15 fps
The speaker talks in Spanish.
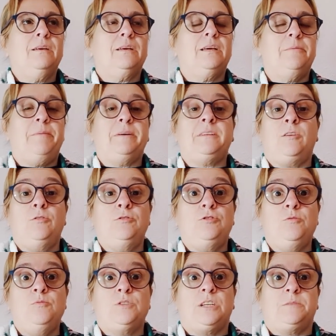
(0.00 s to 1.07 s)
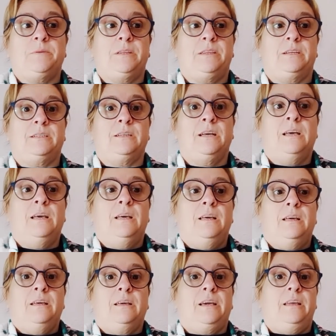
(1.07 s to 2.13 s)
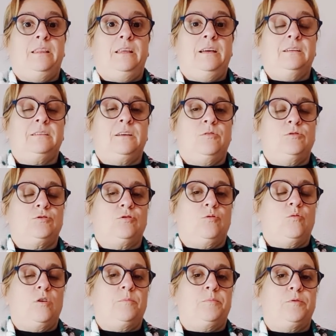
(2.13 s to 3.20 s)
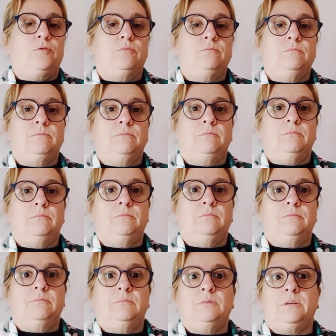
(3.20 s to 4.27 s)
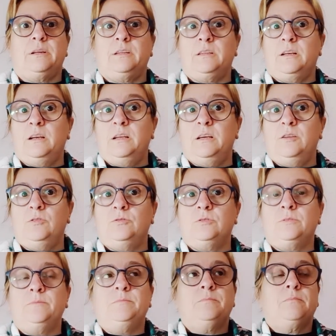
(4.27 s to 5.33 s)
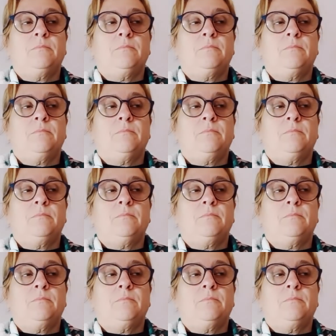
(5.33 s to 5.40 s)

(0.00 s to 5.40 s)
¿Qué pasa? Lo he dicho muchas veces, que hay días que nuestro cuerpo mm, retiene líquidos,